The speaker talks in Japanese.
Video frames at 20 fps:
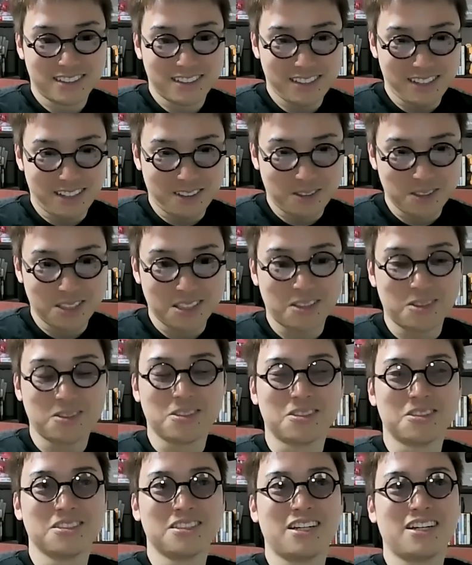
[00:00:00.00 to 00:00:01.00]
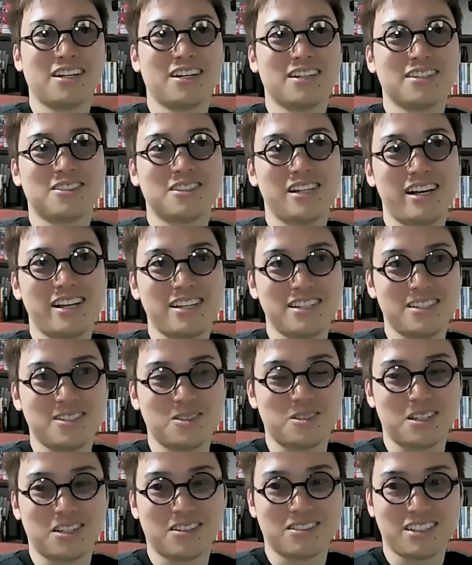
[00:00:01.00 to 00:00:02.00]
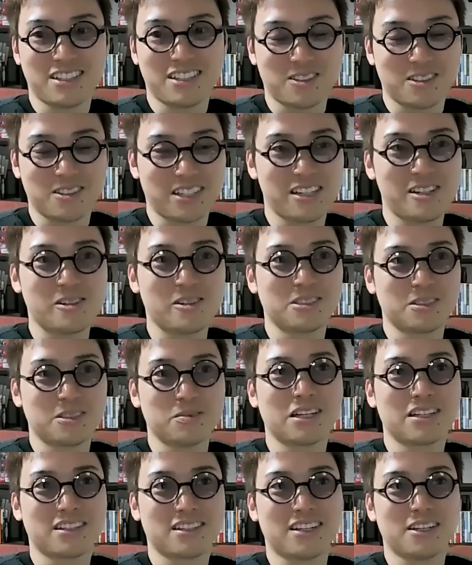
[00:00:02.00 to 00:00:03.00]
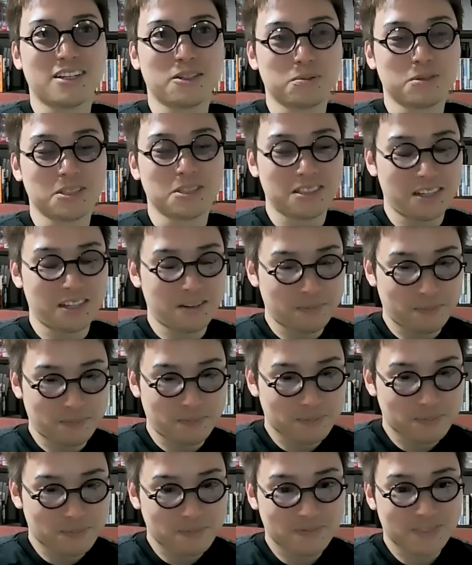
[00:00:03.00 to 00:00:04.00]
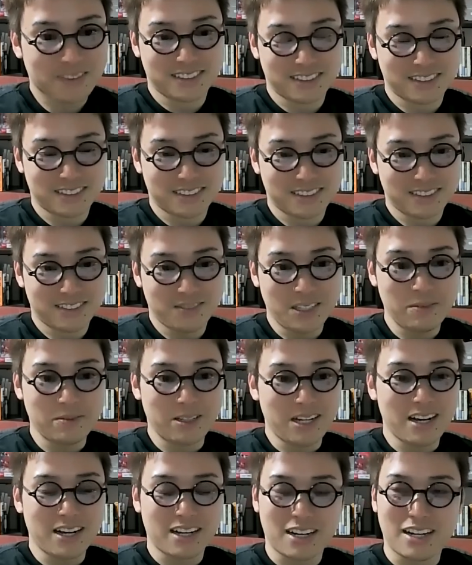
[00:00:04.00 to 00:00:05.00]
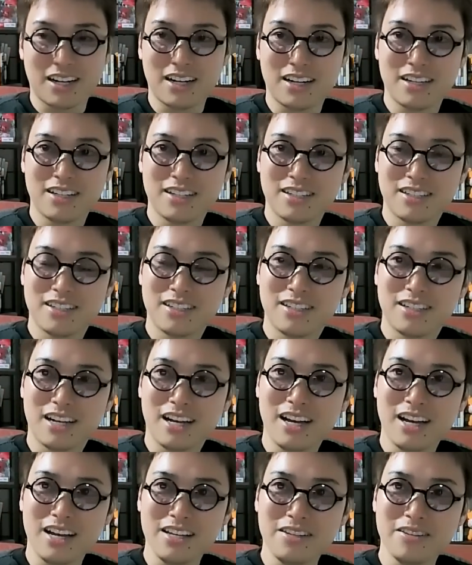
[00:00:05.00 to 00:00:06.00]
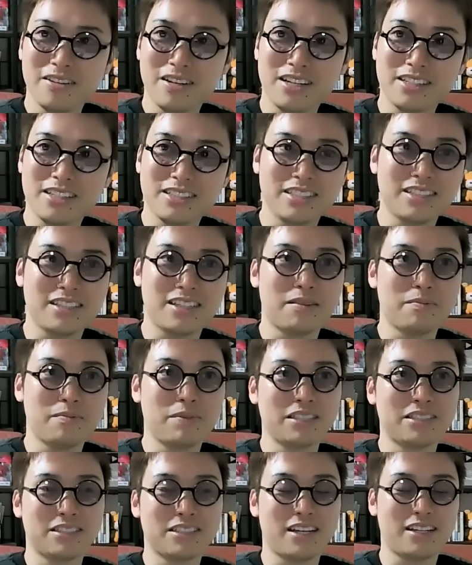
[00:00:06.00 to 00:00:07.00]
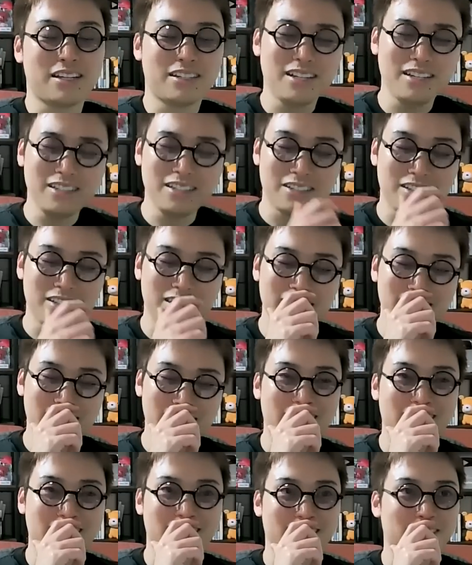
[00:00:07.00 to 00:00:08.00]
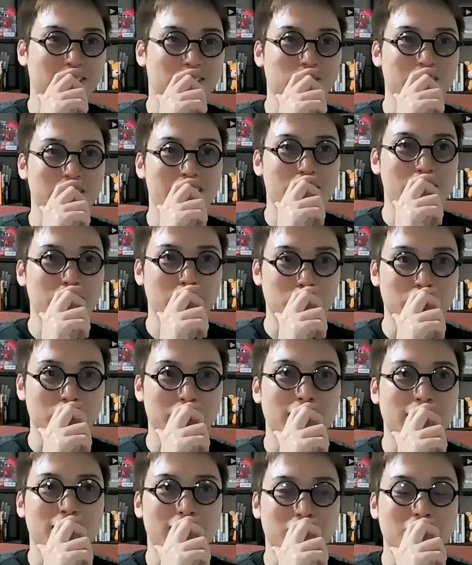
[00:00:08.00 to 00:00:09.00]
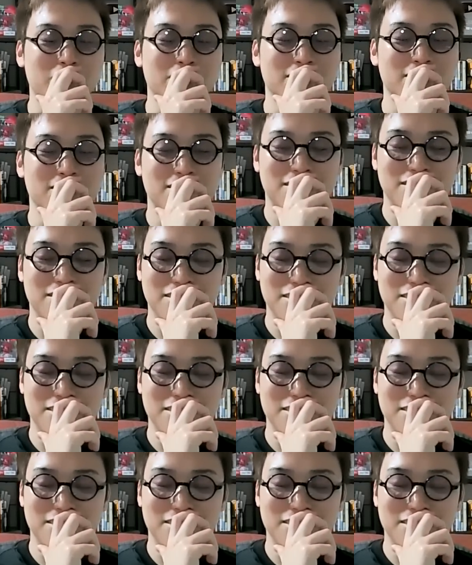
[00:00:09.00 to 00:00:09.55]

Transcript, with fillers: いや、こちらこそ、なんか、すげえいい動画のネタを提供してもらったなと思って。まあでもなんか、ああいう話ってあんまりしない。何話したか正直あんまり覚えてないけども。